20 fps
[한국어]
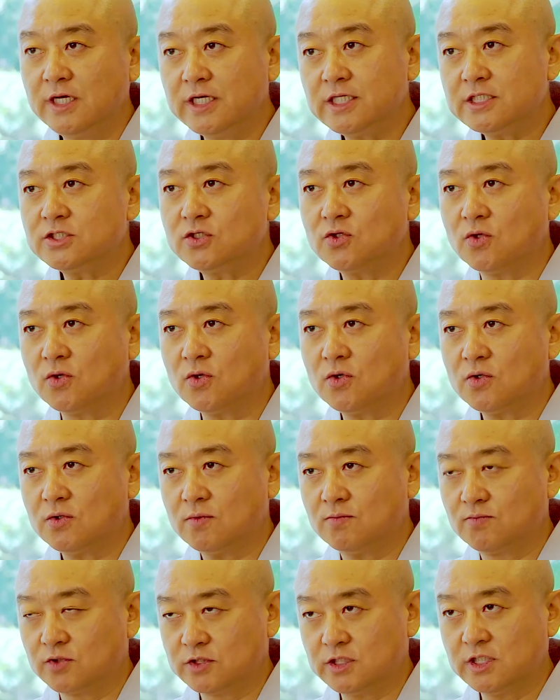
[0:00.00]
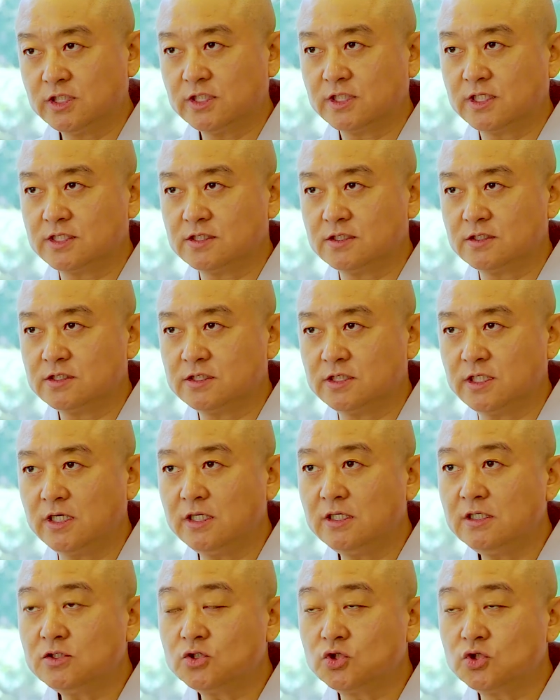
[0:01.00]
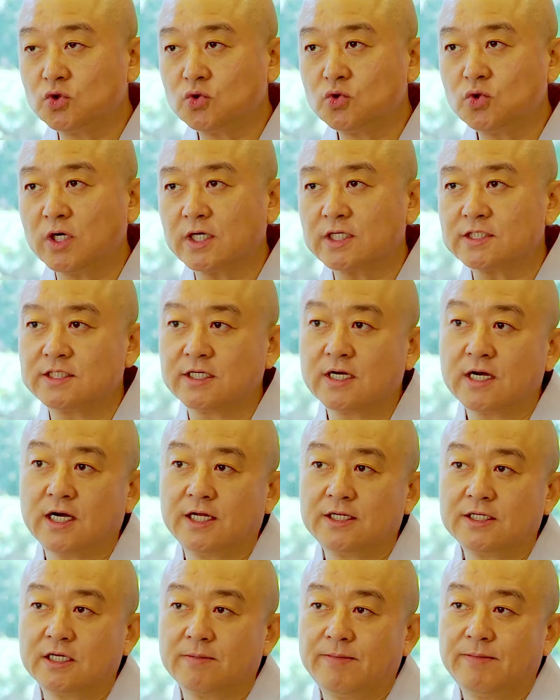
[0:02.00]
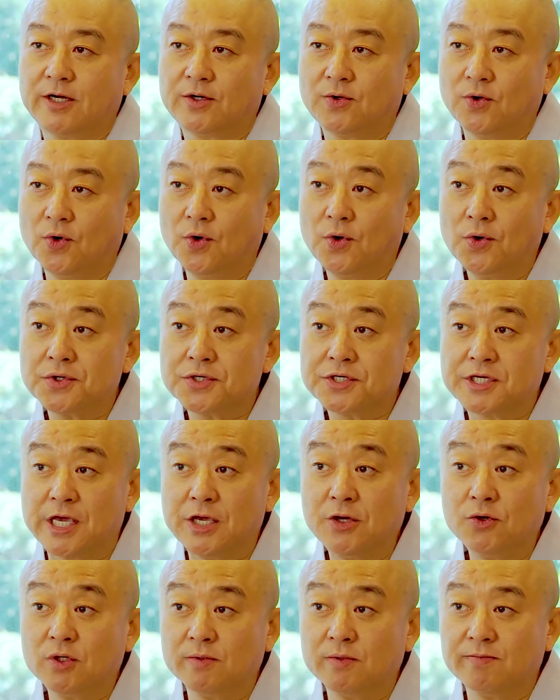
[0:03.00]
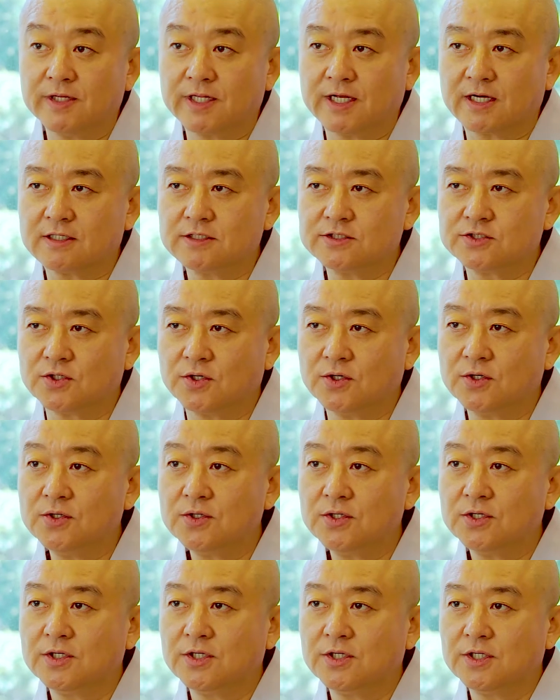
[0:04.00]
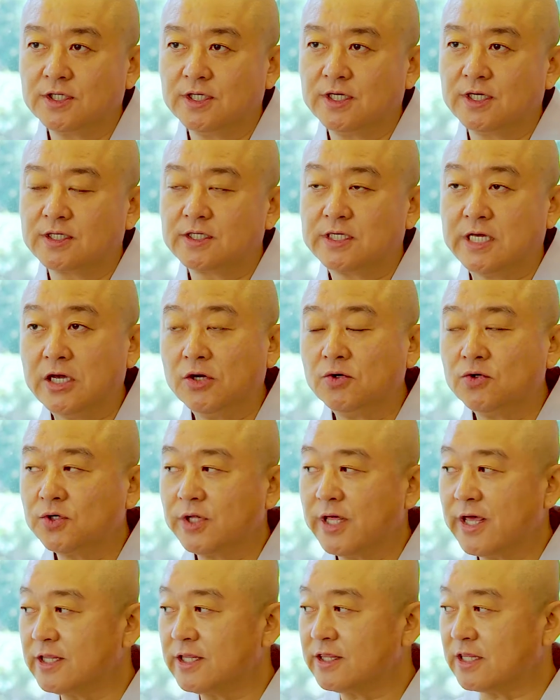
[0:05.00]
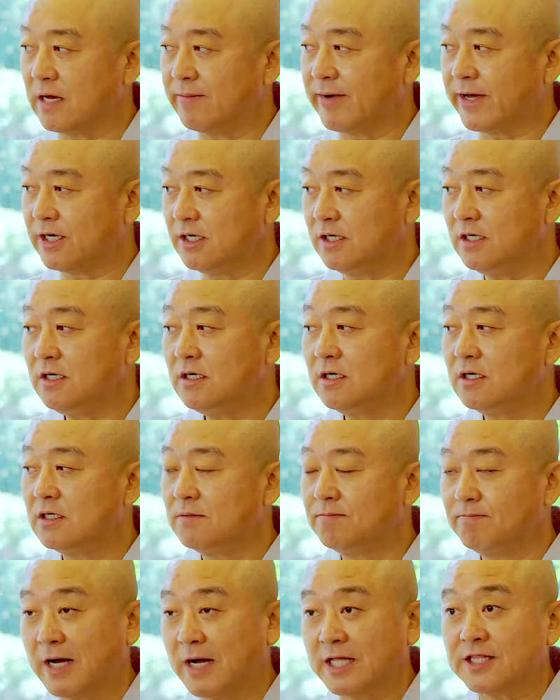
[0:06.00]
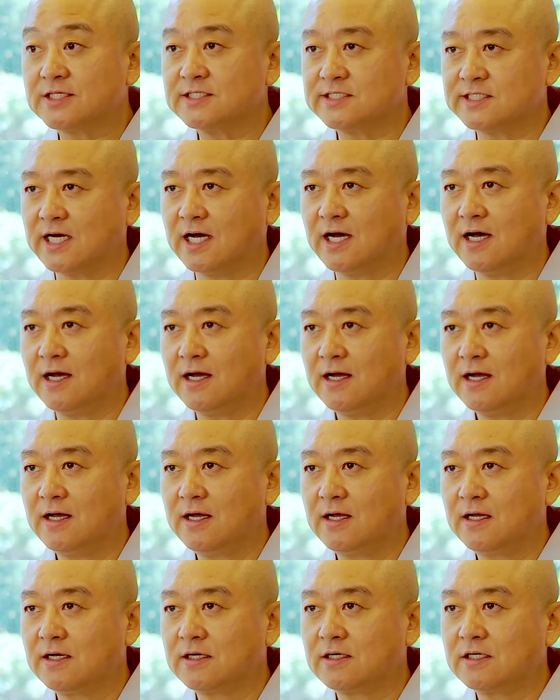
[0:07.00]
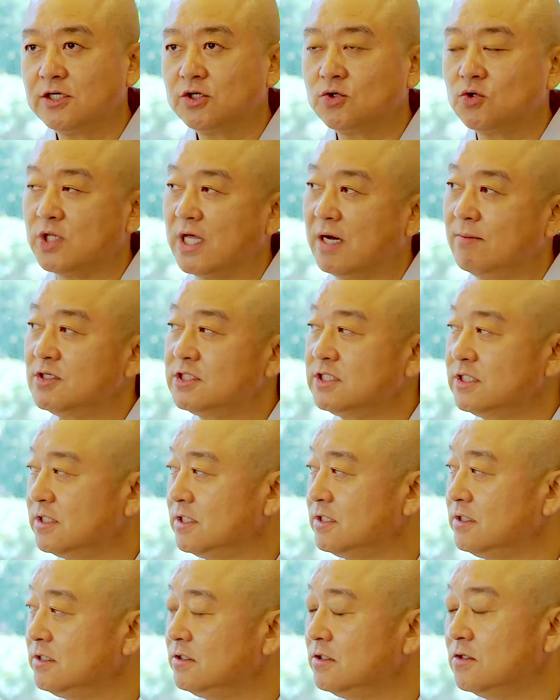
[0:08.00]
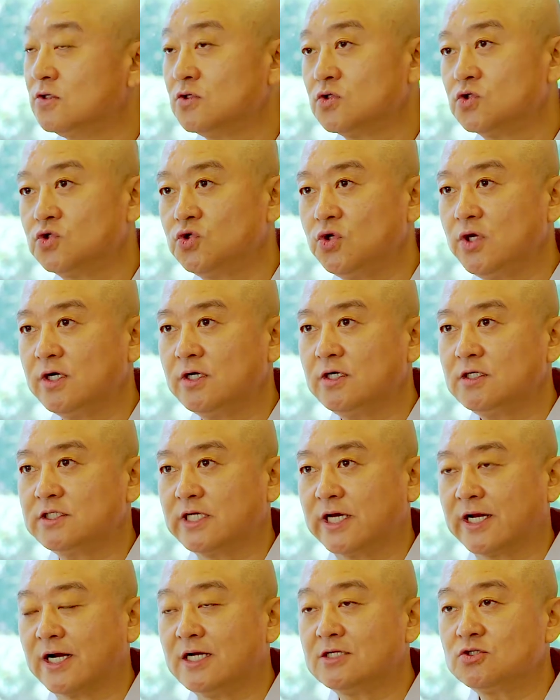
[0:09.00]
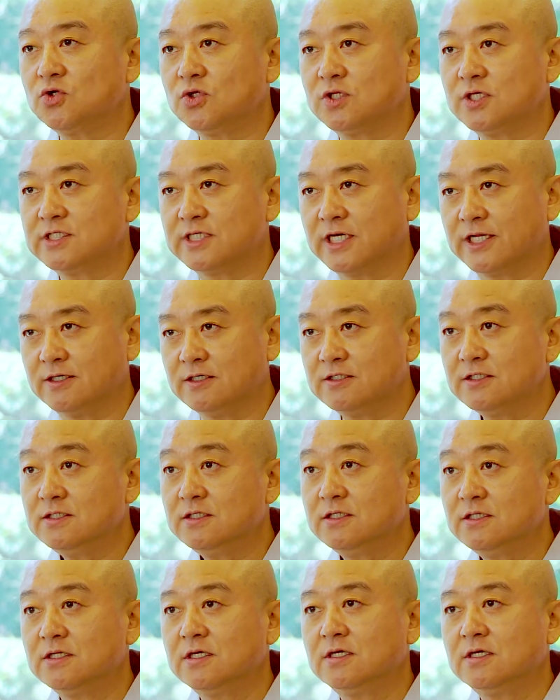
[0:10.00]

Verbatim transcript: 여기서도 부처님께서 제일 중요하게 생각하는 게 바로 계율입니다. 그죠? 예, 계율의 다발을 받은 자, 그리고 나머지는 수행을 잘할 수 있는 자는